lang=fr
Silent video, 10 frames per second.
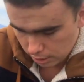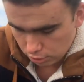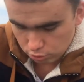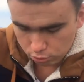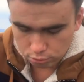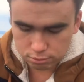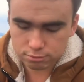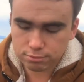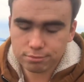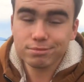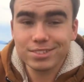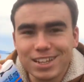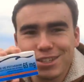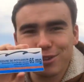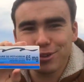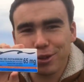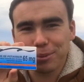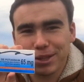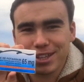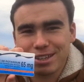dont des iodures de
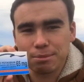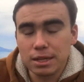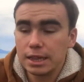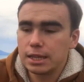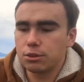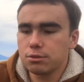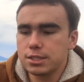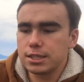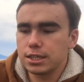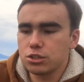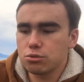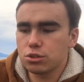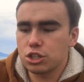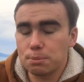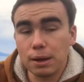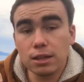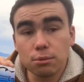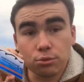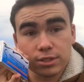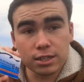potassium. Donc c'est quelque chose que j'ai parlé dans mon
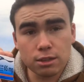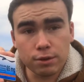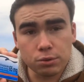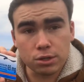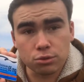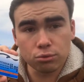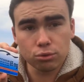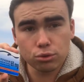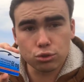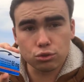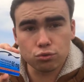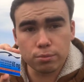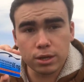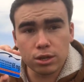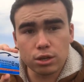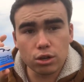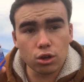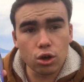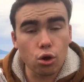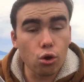sac d'évacuation. Je vous mets
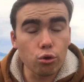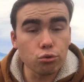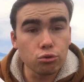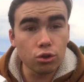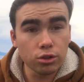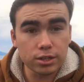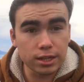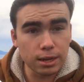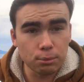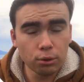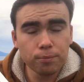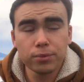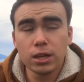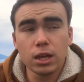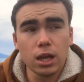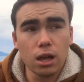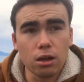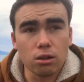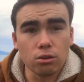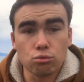euh, une note également
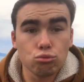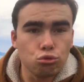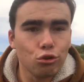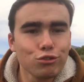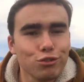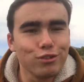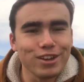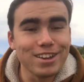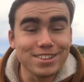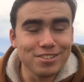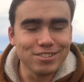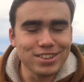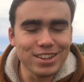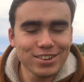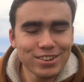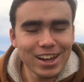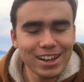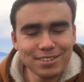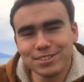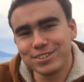euh, une note cette vidéo là,
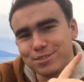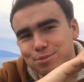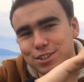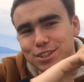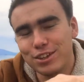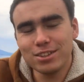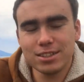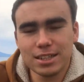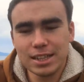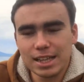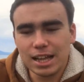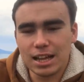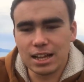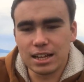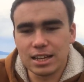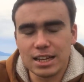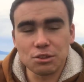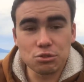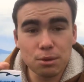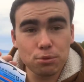une petite note. Euh, et tout
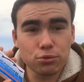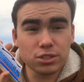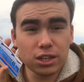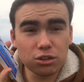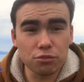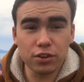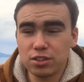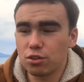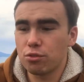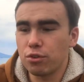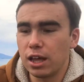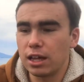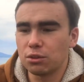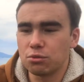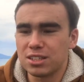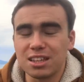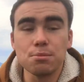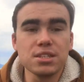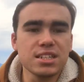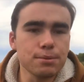ça pour vous dire qu'en fait, euh, voilà, donc c'est des
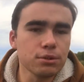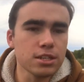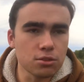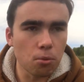médicaments qui sont